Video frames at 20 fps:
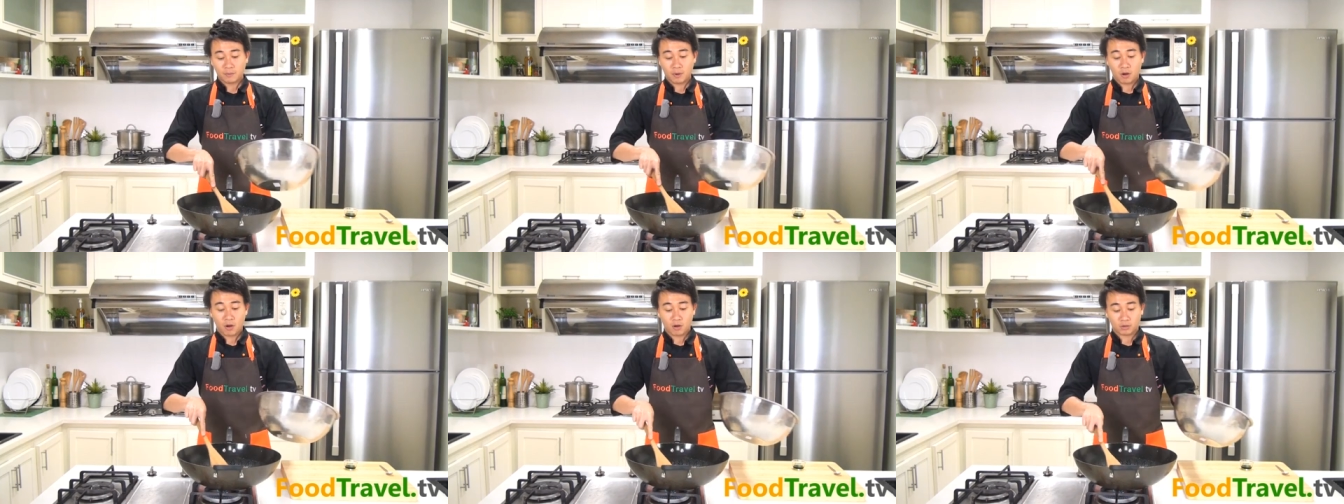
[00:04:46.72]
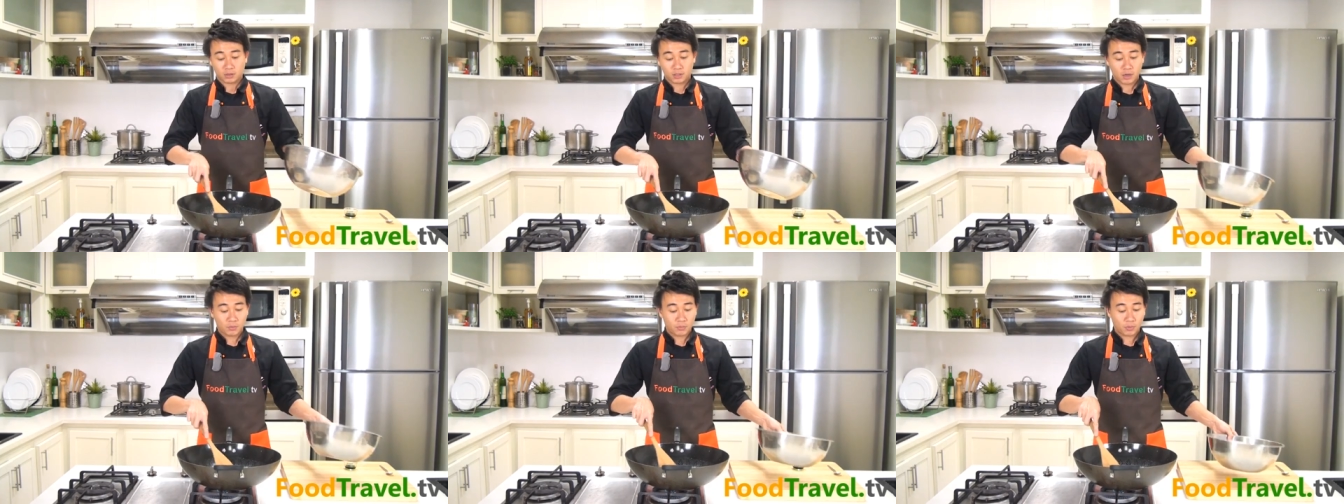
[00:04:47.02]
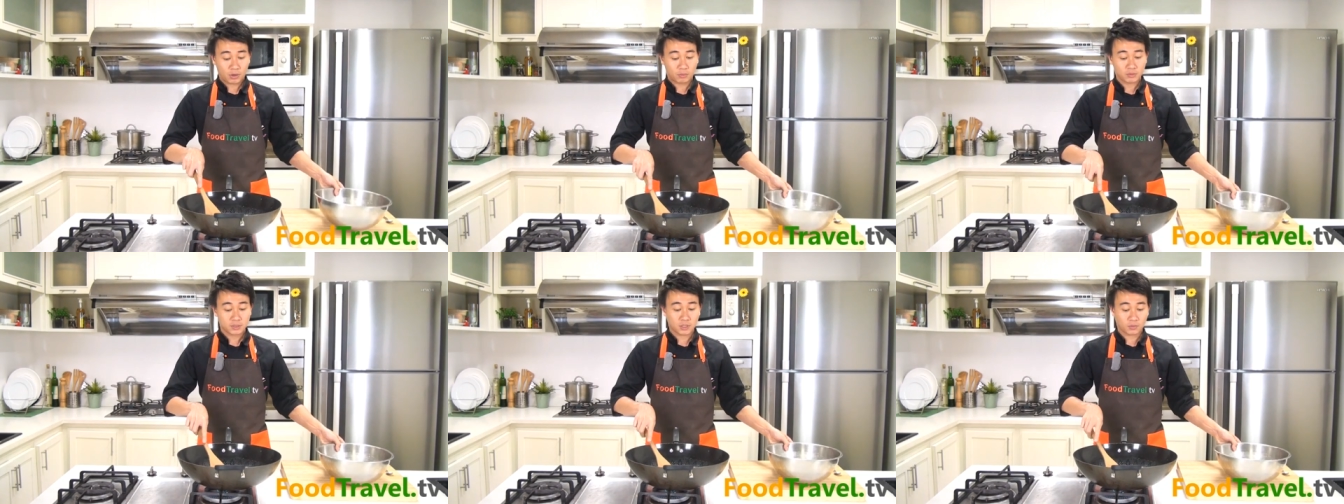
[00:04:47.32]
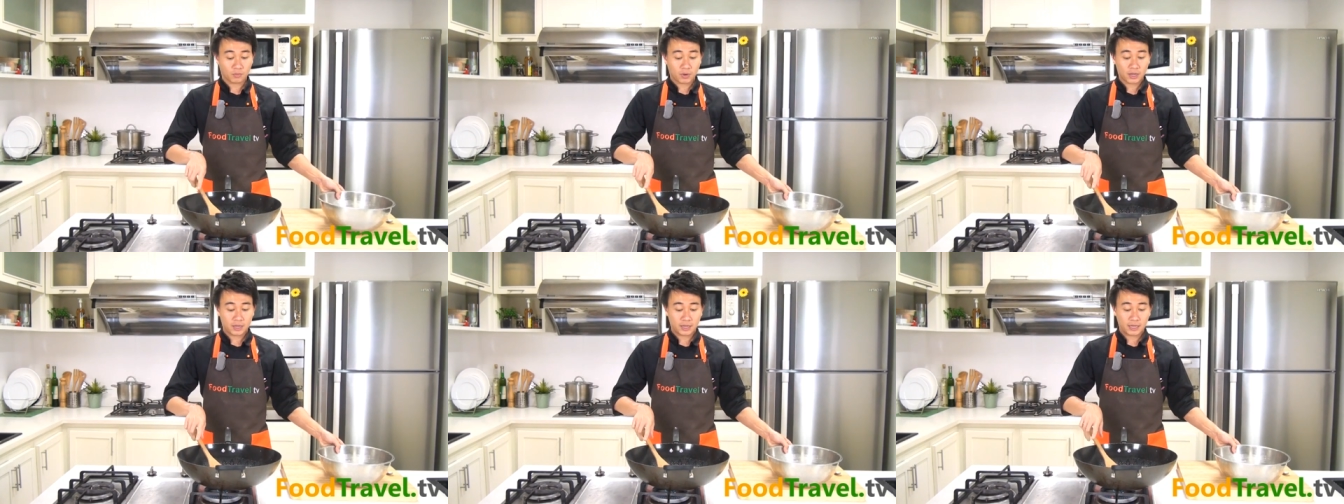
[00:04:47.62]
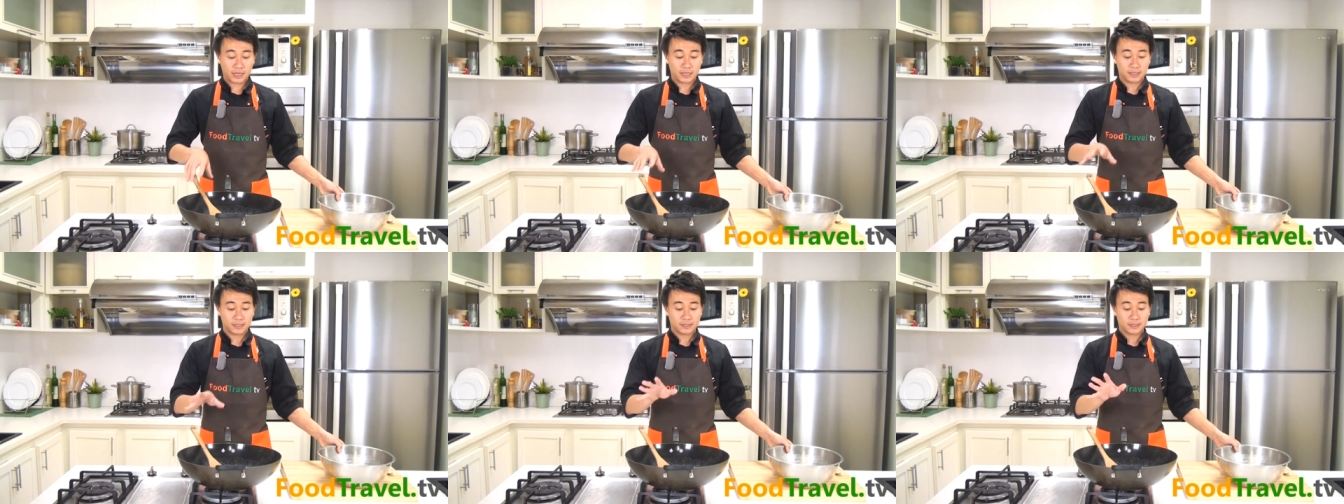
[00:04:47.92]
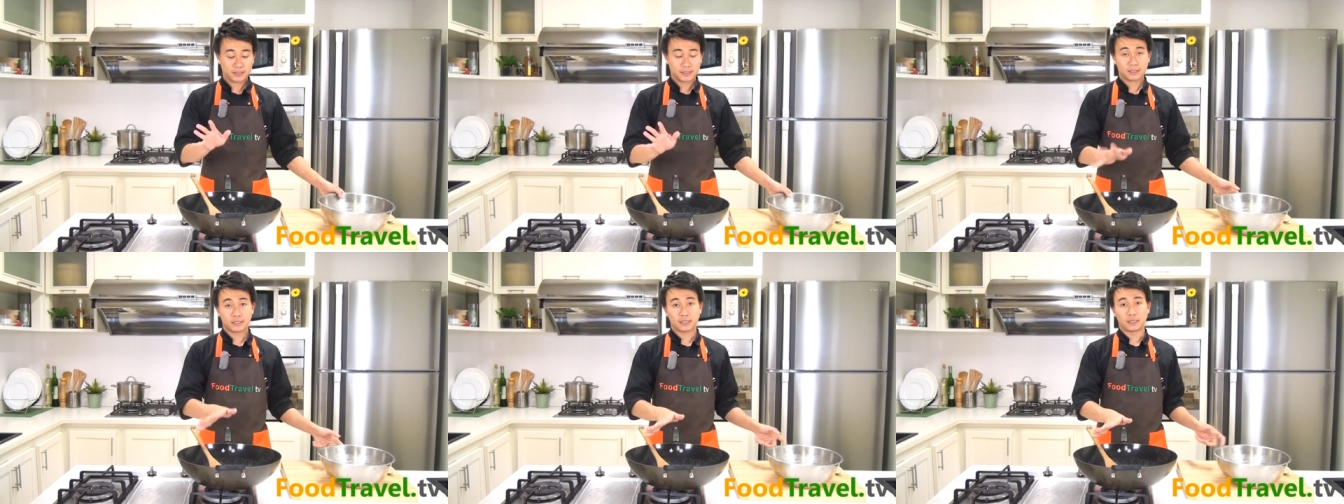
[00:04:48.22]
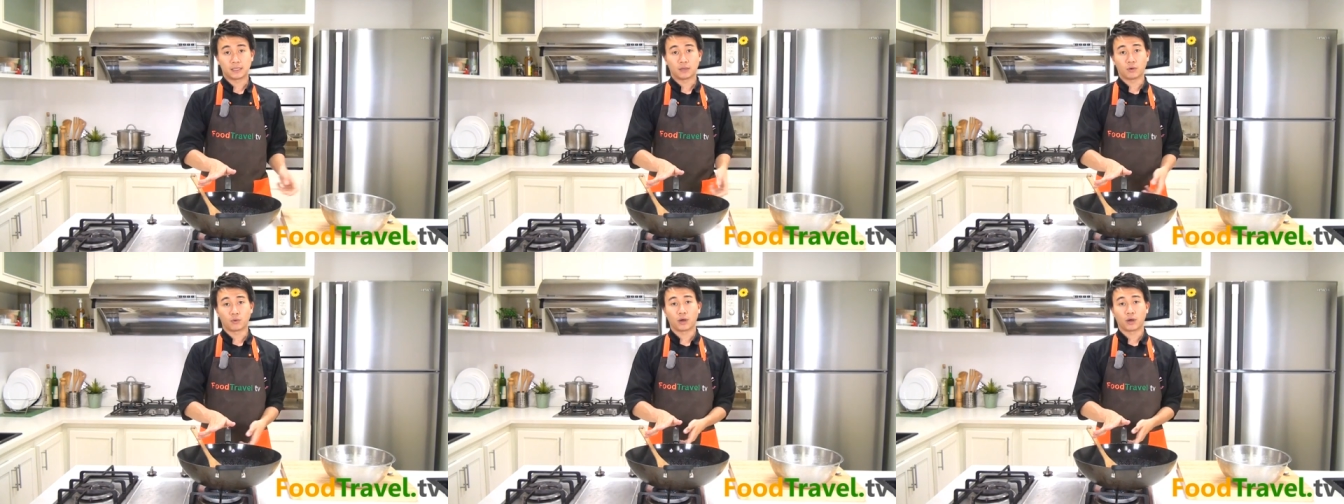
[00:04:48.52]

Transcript: ที่บอกถ้าเรามีความรู้สึกว่าเอ๊ะสี